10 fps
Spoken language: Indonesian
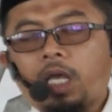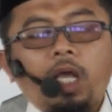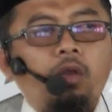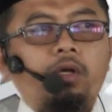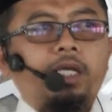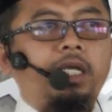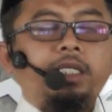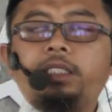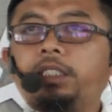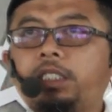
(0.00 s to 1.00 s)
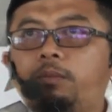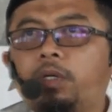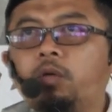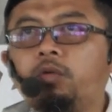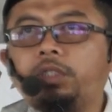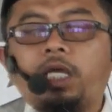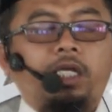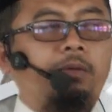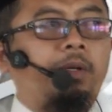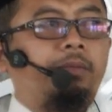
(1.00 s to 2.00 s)
kalau kalian tidak mengikuti
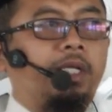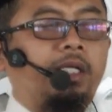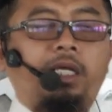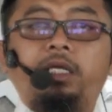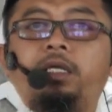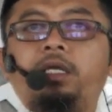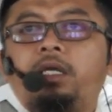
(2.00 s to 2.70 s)
agama mereka